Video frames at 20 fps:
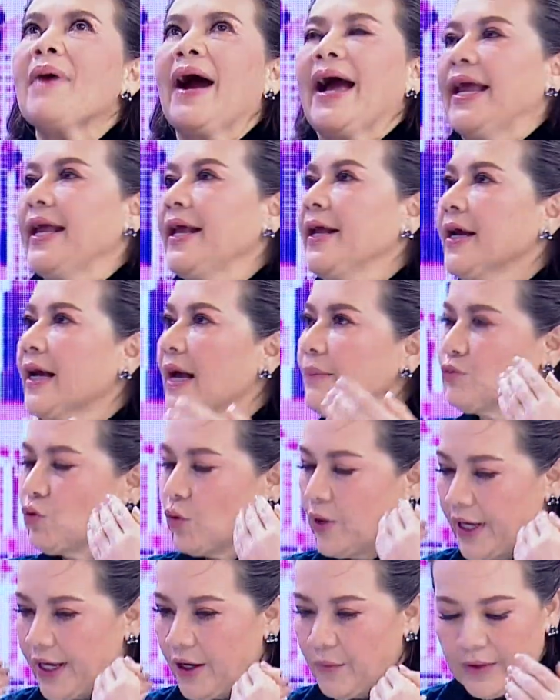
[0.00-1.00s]
หมายกับตั
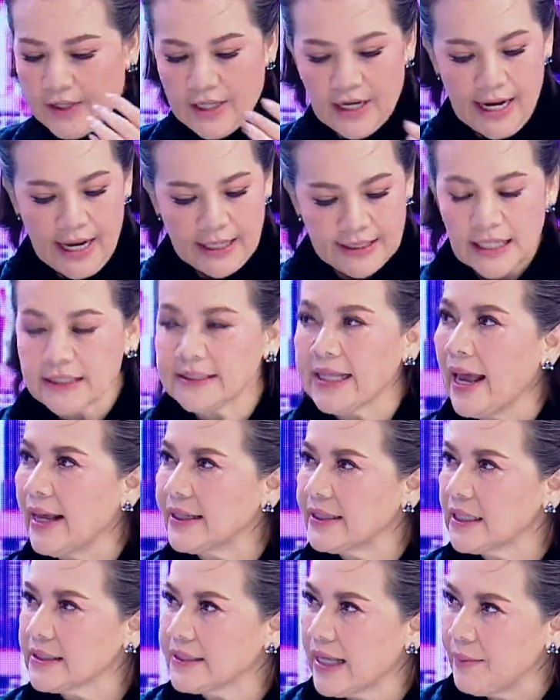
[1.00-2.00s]
วเองไว้ทั้งไง ตั้งแต่
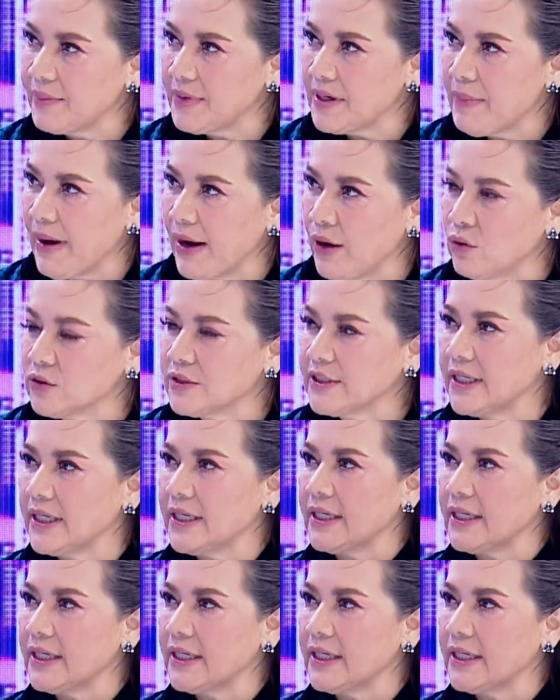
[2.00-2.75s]
ตั้งแต่มีไบโอซิ